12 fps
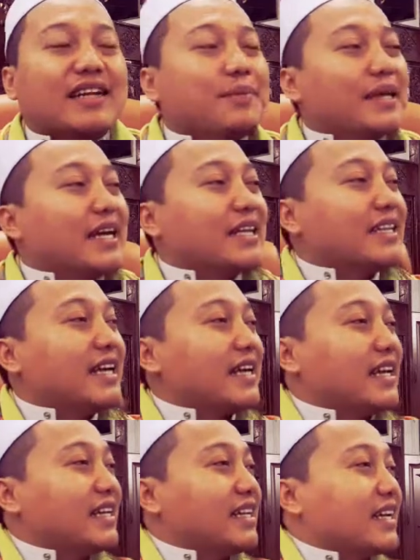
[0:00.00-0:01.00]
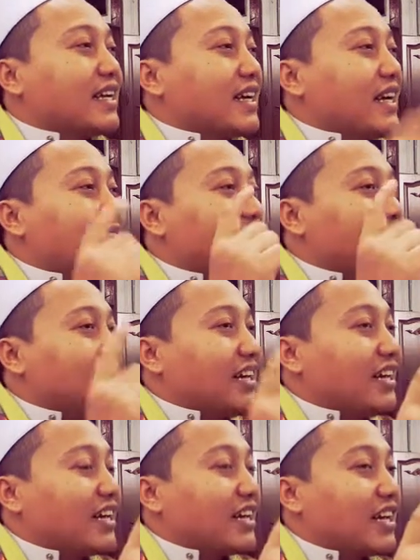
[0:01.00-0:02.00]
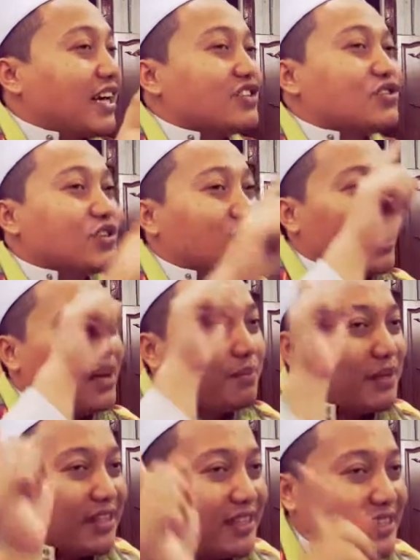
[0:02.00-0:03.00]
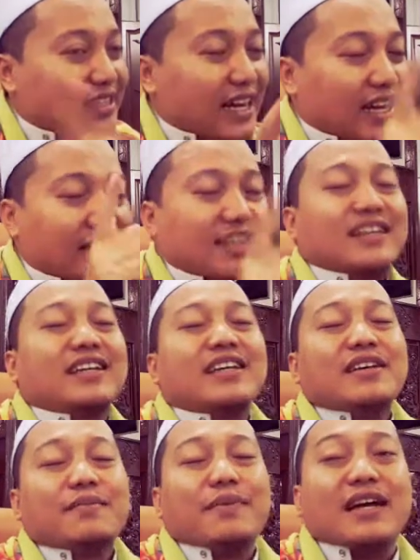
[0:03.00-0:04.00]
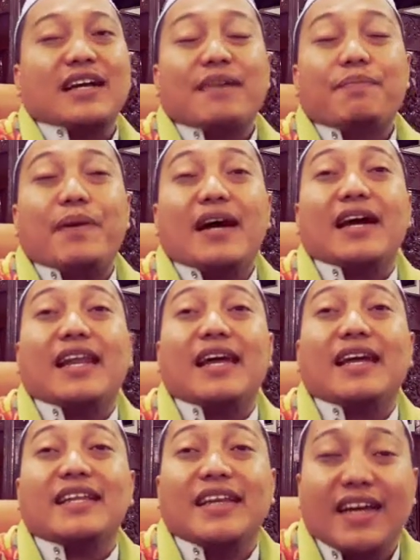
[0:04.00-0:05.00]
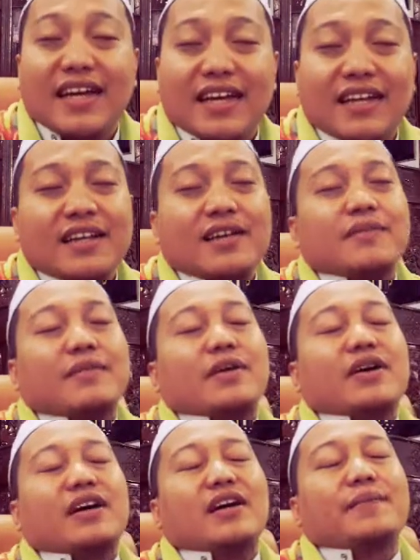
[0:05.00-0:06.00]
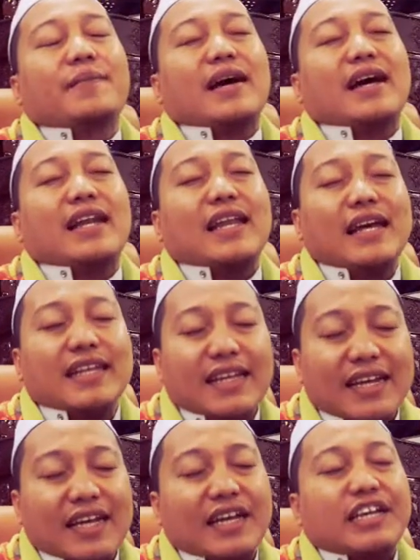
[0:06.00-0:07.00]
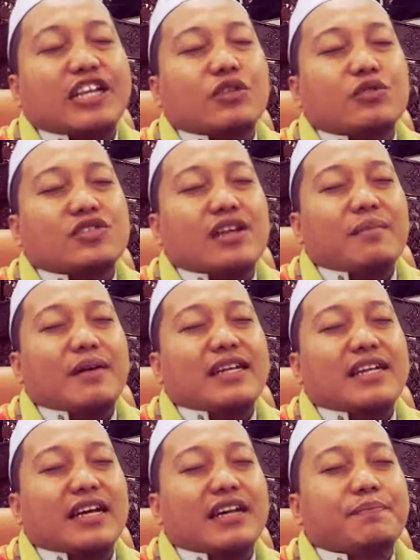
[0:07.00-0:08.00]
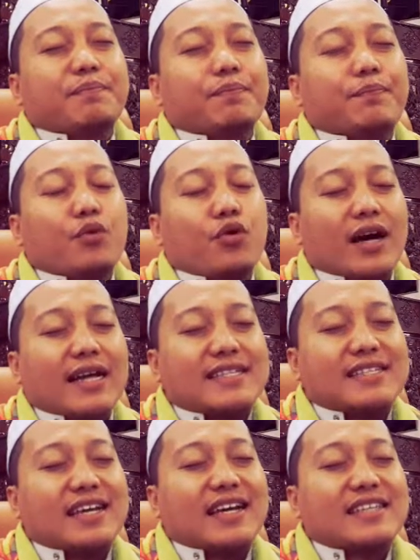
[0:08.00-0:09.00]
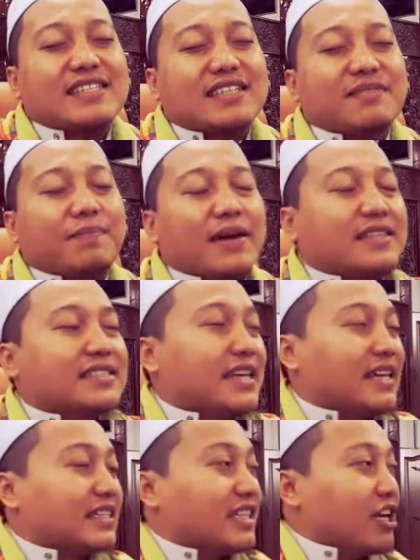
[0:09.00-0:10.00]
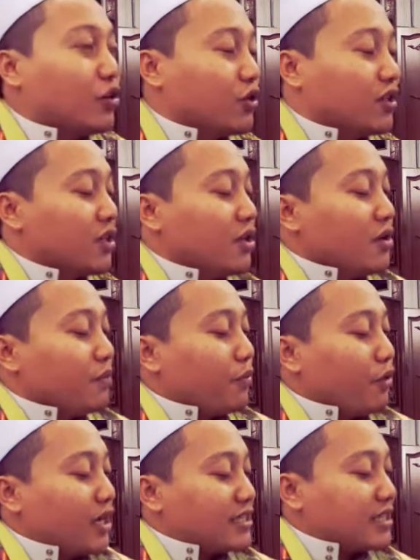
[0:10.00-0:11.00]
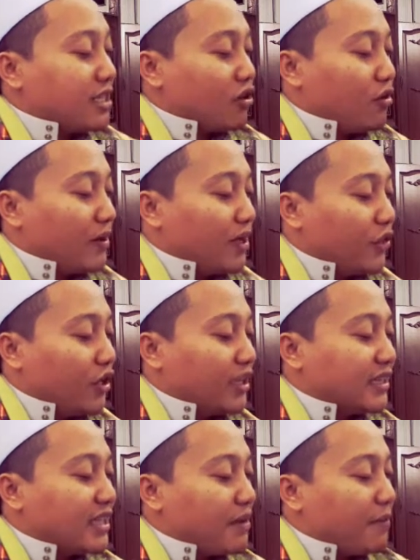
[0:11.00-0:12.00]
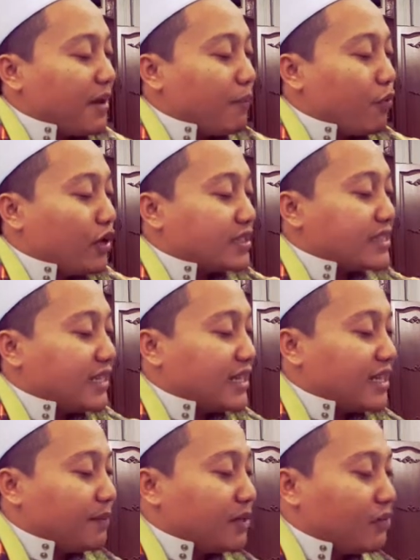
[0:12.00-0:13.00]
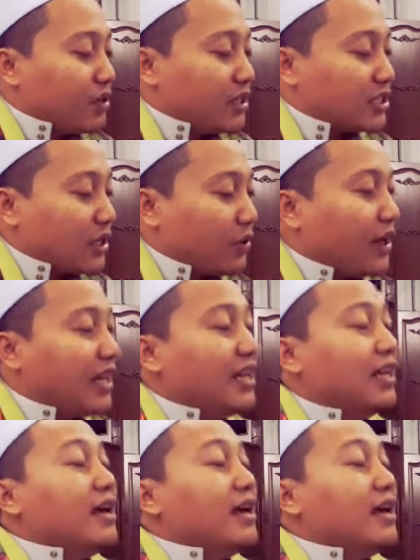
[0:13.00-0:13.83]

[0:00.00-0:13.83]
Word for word: Nabi katakan kana kasyamid dahr maka pahalanya uh, pahalanya itu sama dengan puasa sepanjang tahun puasa Ramadan tambah puasa 6 di bulan Syawal